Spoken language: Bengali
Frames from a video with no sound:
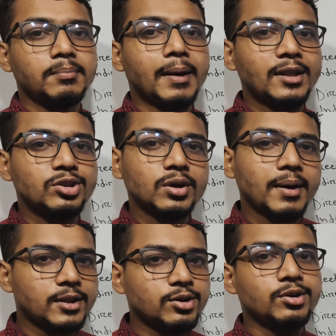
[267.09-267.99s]

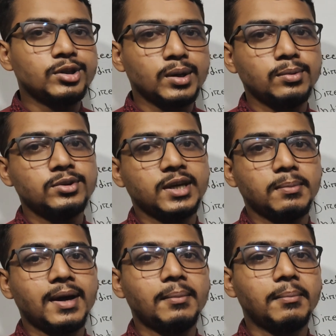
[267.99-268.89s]
বাধ্যবাধকতা বোঝায়
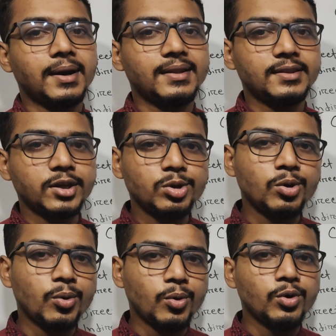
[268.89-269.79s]
মানে দৃঢ়
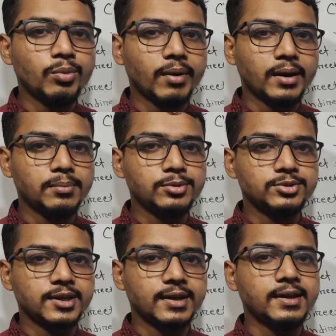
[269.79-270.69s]
অনুমান
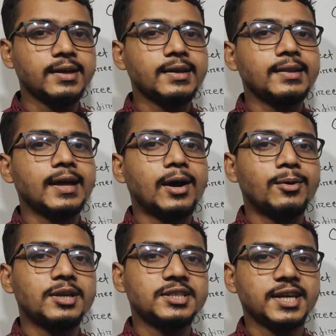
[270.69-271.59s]
বোঝায়
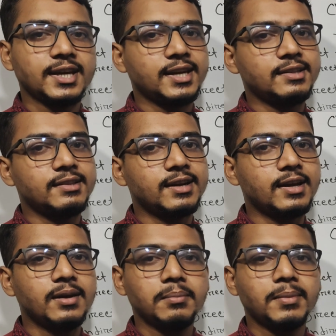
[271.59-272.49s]
তাহলে সেই ক্ষেত্রে
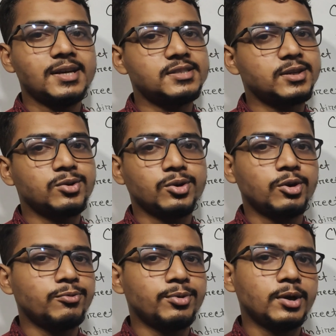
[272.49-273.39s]
মাছটির
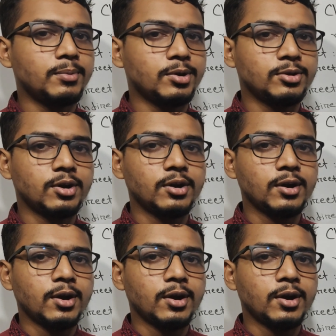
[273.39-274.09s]
কোনো পরিবর্তন